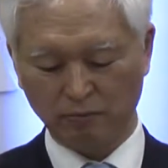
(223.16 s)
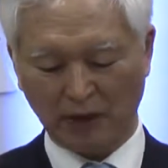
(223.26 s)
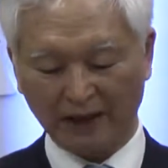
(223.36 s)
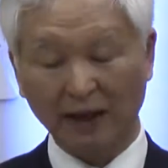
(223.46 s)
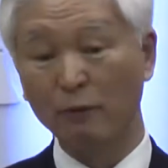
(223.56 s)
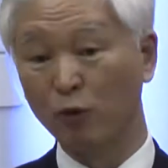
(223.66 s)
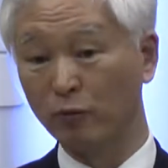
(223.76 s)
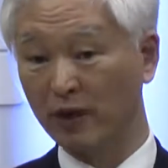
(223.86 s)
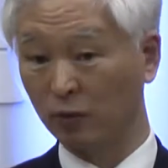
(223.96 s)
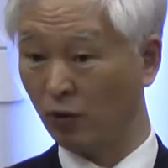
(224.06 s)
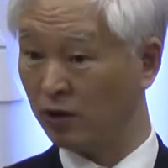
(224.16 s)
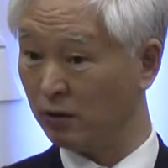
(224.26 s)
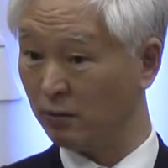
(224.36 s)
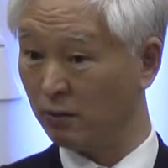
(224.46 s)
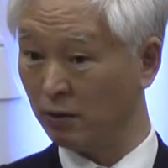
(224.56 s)
마태복음에 또이
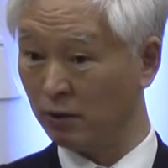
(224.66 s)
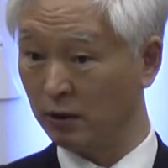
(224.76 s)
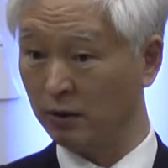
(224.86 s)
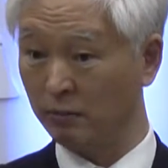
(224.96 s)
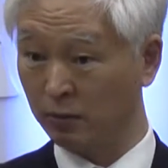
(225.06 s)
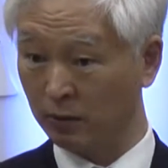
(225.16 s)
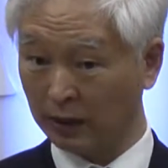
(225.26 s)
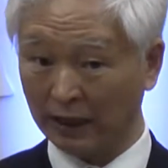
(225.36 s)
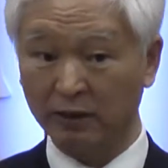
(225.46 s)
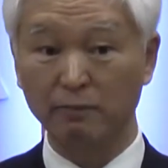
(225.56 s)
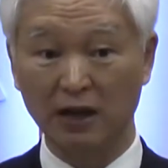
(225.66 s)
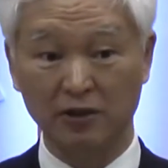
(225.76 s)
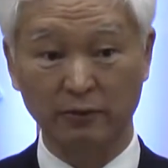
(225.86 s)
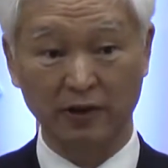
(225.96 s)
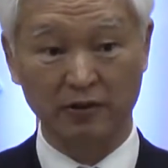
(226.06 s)
같은
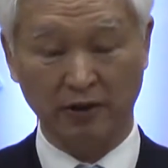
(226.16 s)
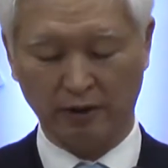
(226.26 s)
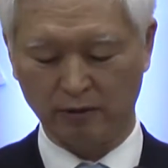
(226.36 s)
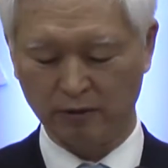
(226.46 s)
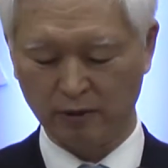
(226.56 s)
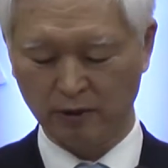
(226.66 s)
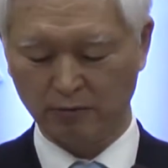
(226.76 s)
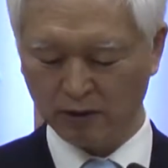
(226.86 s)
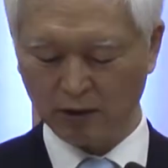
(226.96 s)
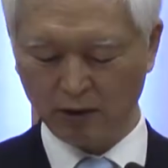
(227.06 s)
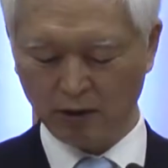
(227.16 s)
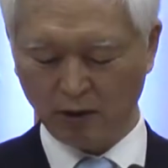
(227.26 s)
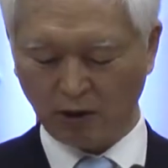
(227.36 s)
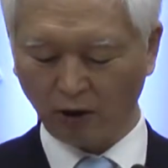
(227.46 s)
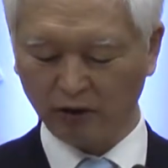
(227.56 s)
말씀이 있어요.
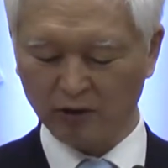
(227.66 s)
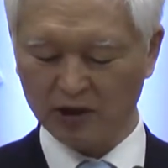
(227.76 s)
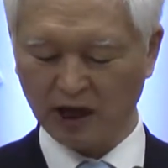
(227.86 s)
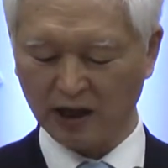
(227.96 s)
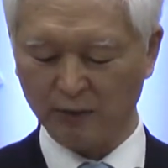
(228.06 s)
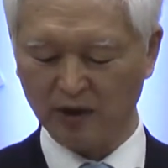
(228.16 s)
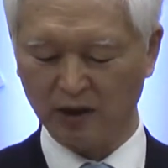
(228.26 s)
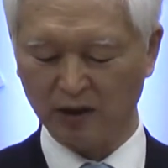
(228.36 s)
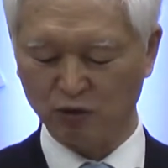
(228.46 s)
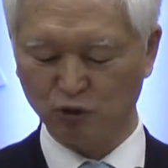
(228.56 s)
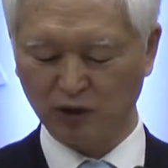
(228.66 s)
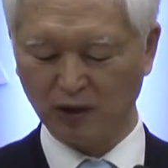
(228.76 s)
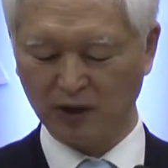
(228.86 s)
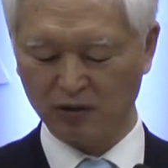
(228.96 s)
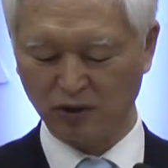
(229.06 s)
어떤 사람이 죽게
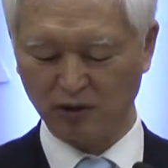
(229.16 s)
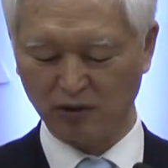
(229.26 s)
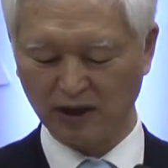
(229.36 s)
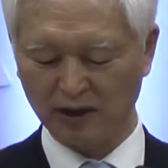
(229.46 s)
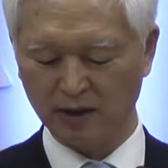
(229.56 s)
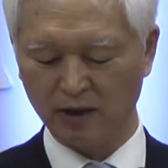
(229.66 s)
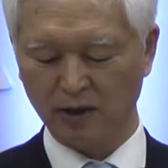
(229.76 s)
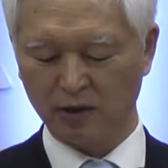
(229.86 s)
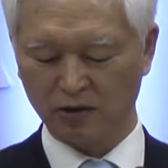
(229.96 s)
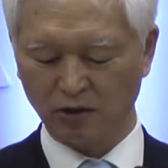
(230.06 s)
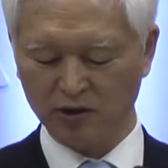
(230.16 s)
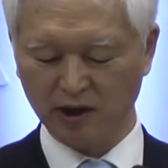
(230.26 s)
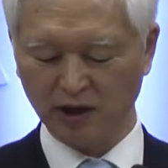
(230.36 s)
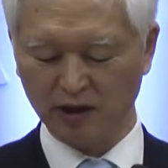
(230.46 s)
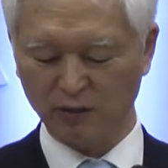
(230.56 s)
와서 이르되
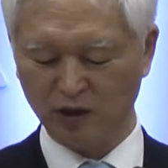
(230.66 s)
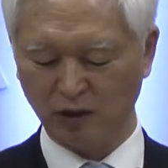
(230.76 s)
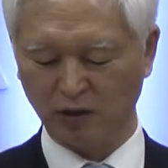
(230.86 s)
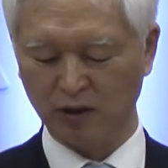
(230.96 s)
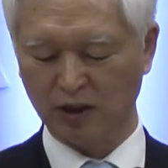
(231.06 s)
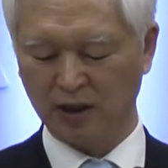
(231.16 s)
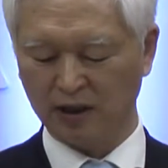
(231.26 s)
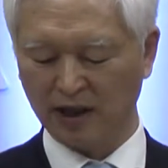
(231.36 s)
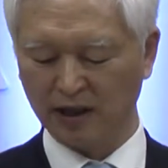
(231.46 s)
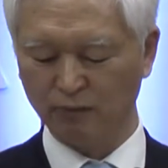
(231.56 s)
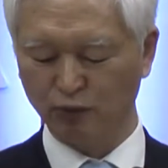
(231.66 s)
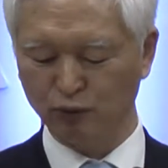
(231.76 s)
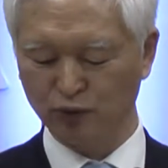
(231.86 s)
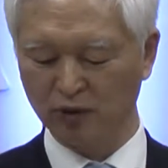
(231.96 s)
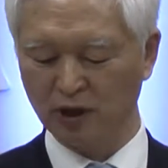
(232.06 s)
선생님이여 내가
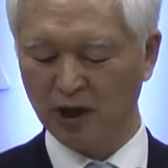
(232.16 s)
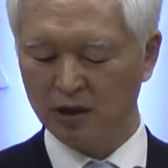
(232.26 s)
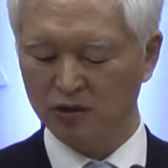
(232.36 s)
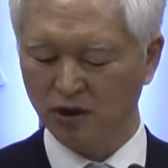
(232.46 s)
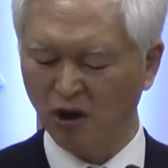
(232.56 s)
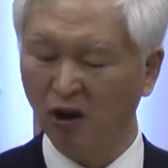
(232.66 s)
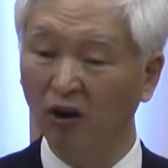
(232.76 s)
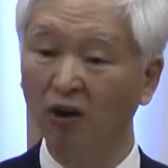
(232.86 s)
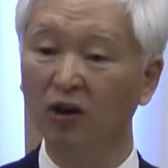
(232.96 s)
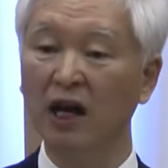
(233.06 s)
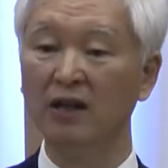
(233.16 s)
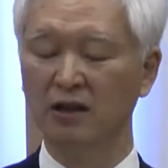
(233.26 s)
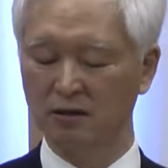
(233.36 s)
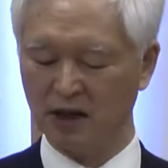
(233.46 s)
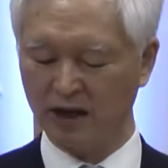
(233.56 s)
무슨 선한
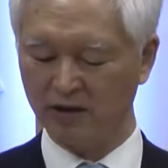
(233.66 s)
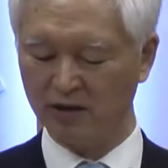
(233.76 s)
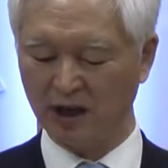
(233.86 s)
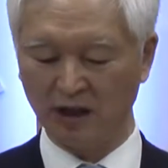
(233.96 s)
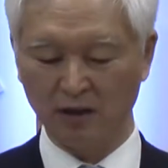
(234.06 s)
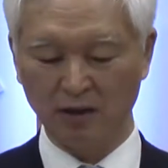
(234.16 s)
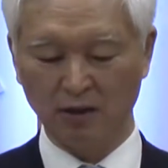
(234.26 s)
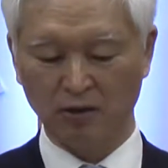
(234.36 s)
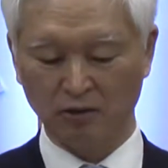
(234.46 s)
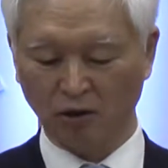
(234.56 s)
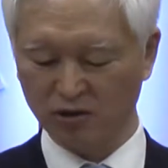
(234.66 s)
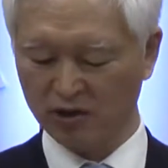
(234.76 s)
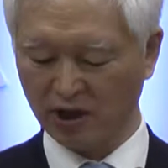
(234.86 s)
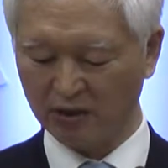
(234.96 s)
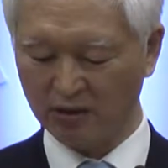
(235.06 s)
일을 하여야
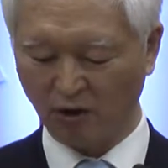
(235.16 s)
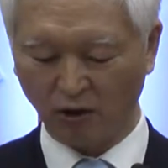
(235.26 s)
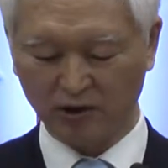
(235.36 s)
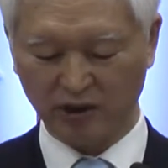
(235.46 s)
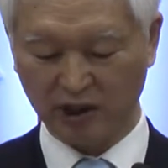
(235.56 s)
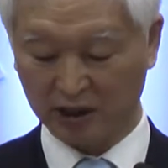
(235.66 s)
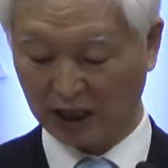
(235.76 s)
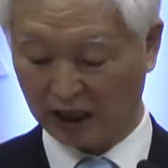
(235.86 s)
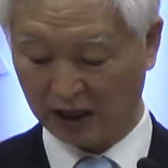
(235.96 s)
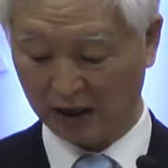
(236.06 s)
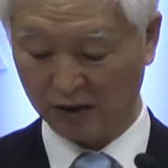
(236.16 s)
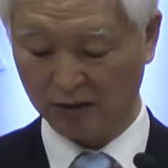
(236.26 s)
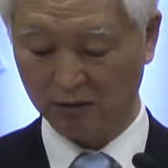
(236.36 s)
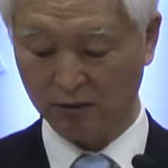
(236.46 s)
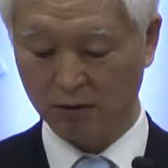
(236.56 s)
영생을 얻으리까